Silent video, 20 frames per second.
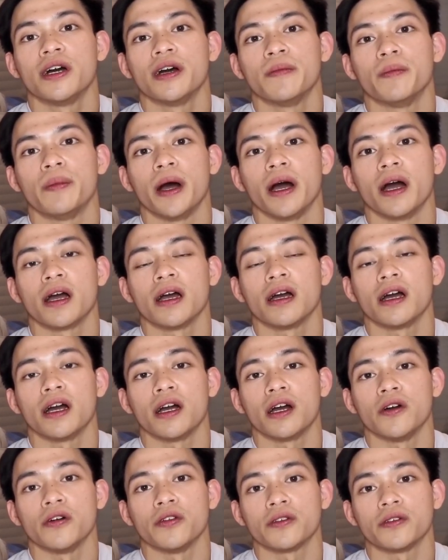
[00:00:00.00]
bank
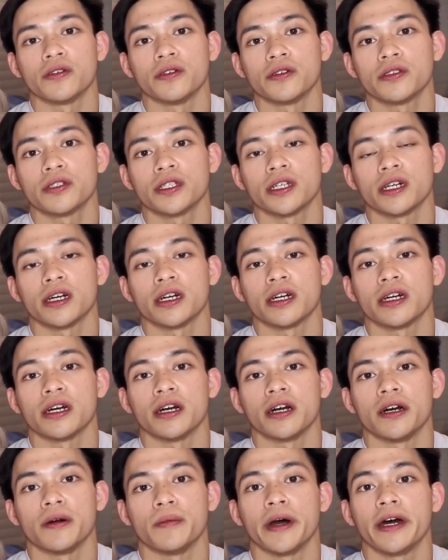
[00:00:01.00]
account ko sa
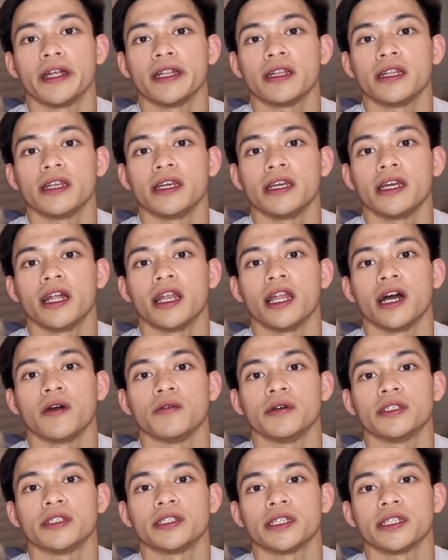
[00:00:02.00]
uh, monthly
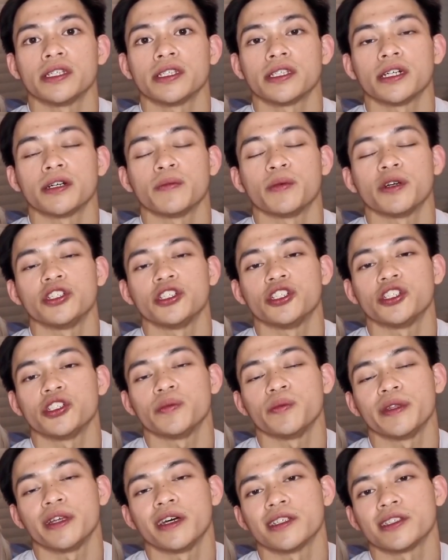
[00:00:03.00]
allowances sa
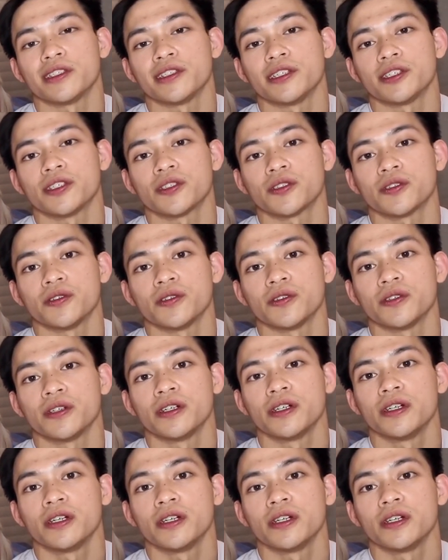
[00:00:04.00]
pag-gymnastics ko.